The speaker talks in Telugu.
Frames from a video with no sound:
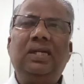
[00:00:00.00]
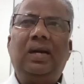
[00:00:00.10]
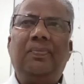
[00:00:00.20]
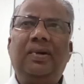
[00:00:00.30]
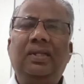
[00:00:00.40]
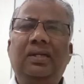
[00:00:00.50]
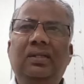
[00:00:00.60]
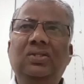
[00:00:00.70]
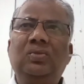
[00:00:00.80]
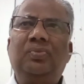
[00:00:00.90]
అప్పటి
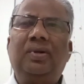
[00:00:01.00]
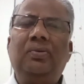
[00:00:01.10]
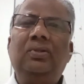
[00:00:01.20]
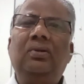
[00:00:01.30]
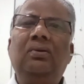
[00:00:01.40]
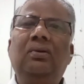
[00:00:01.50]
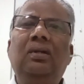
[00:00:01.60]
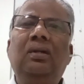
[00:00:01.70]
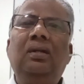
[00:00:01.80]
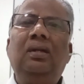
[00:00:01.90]
తెలుగుదేశం ప్రభుత్వం
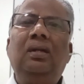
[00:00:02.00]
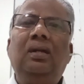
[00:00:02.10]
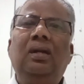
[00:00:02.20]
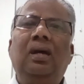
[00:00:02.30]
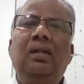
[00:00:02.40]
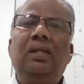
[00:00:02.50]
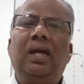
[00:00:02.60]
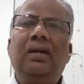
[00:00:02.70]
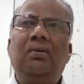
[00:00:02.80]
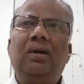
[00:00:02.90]
దాన్ని
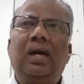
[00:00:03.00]
కూడా